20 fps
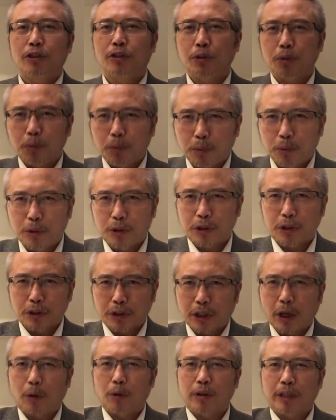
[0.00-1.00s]
就
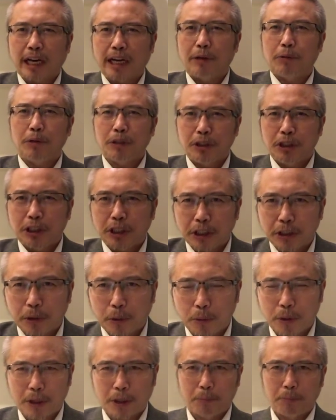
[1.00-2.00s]
是倒台于街
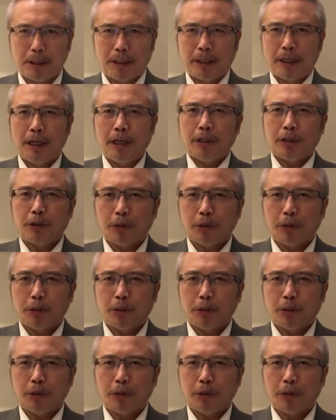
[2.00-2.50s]
头革命，